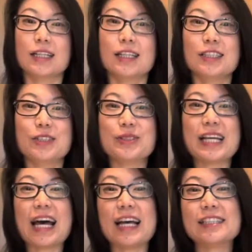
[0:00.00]
就
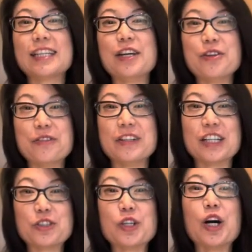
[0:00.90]
在三月份的
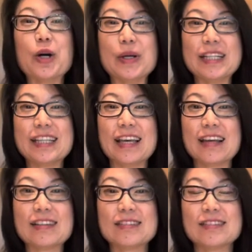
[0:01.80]
最后一
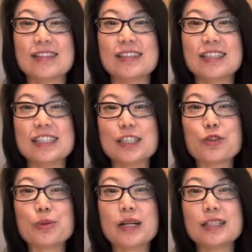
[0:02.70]
天，姐姐突
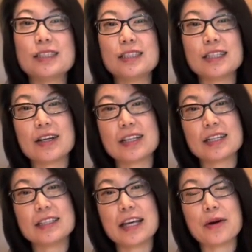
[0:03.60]
然接到一个
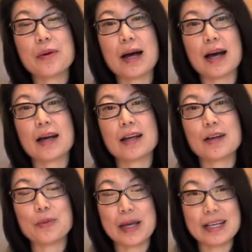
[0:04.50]
电话：“
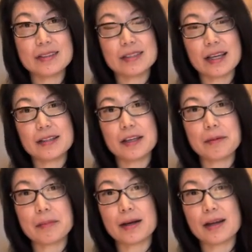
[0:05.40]
喂 ，Cindy
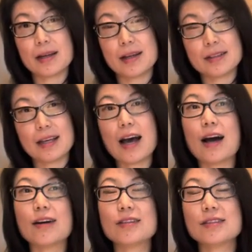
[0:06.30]
吗？你
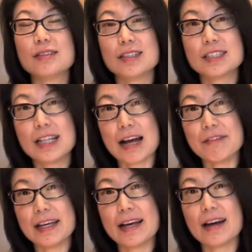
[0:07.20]
好，你是哪
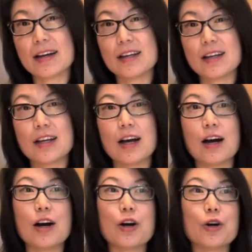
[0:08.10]
位啊？
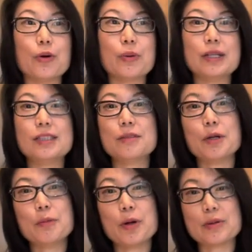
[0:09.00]
哦，我是
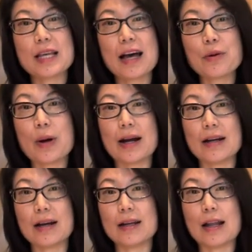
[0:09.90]
某某餐馆
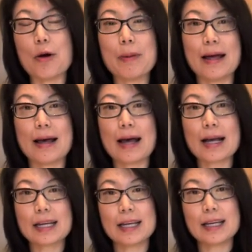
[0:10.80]
的老板阿
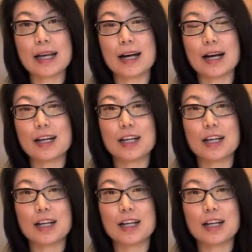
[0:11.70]
Ken 啊。